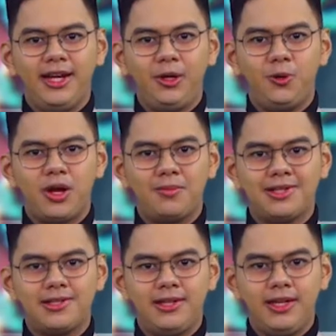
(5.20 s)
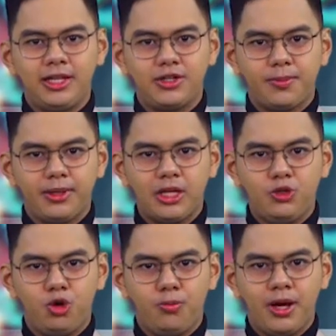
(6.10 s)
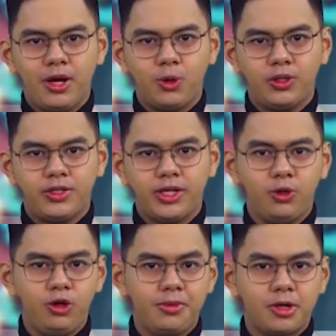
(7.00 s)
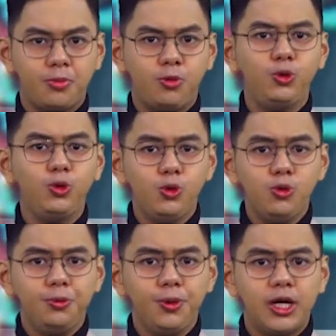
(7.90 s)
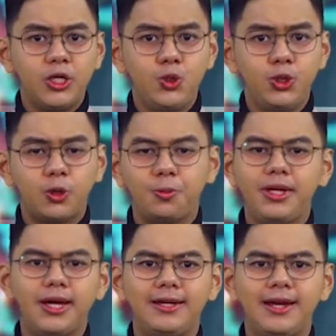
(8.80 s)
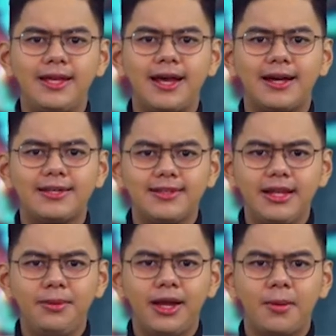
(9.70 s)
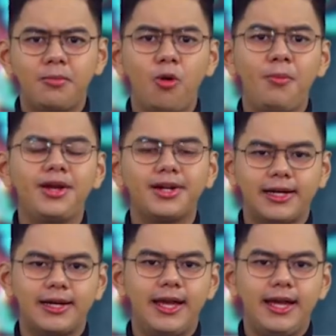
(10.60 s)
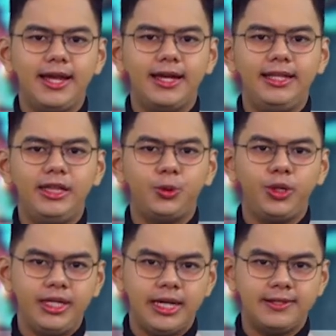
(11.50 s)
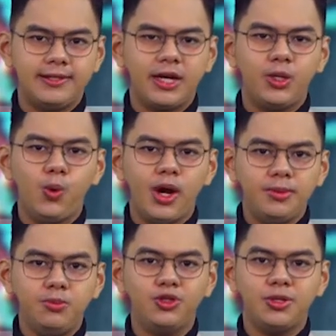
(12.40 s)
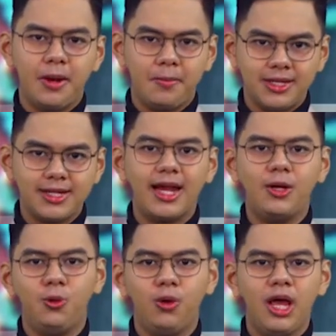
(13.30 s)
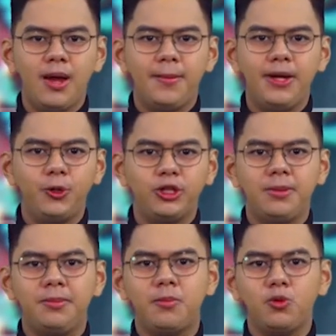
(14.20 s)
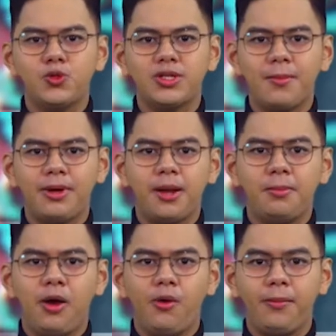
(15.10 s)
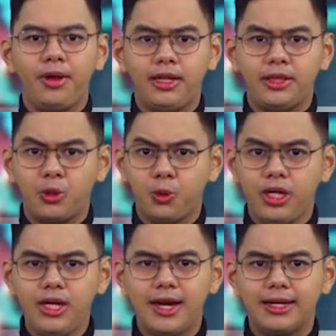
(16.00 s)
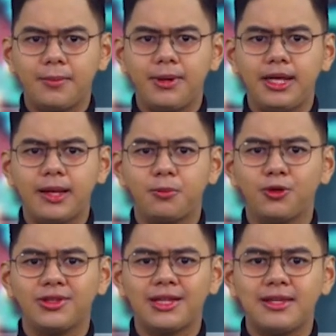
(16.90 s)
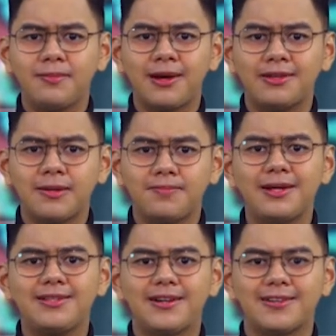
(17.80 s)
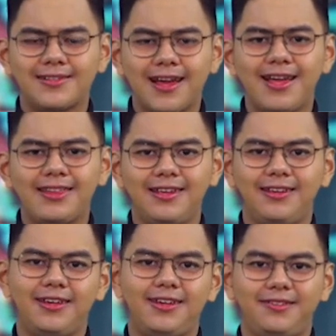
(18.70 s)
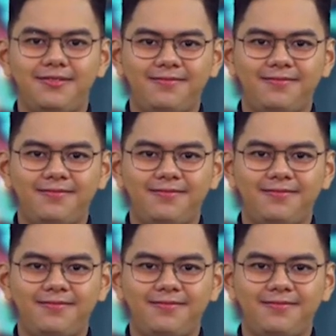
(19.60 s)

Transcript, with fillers: di lingkungan Masigit, Kecamatan Jombang, Kota Cilegon merob untung puluhan juta rupiah dari hasil menanam bawang merah yang ditekuninya sejak 2019 lalu. Menurut Imam, usaha menanam bawang ditekuni karena melihat potensi pangsa pasar sangat tinggi.